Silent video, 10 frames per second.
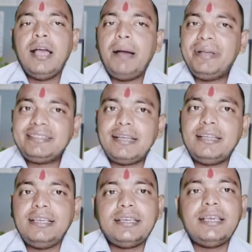अब ऐसा
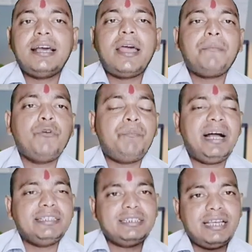नहीं है कि अगर आपको
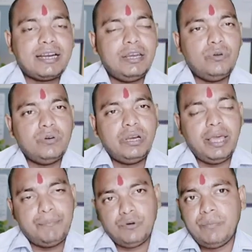पाँच हज़ार का लोन
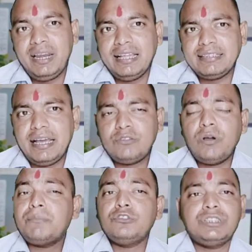अप्रूवल आता है
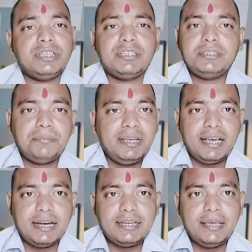तो आपको छत्तीस
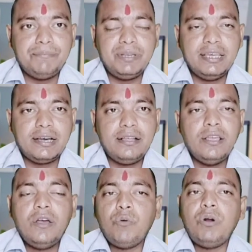महीना का टाइम मिलेगा
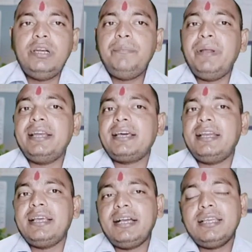वो डिपेंड
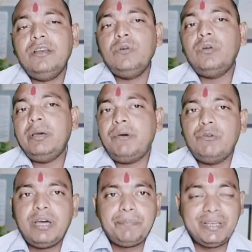करेगा कि लोन
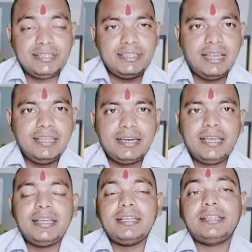अमाउंट आप कितना ले
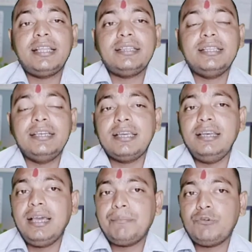रहे हैं कितना दिन के
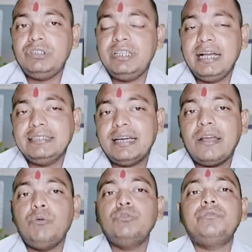लिए आपको दिया जा
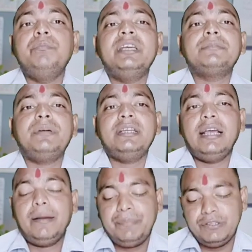रहा है उस बेस पर
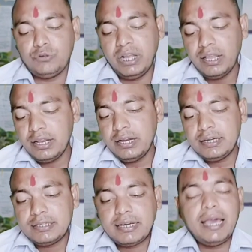यहाँ पे जो है
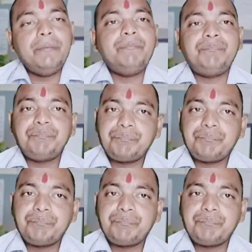टाइम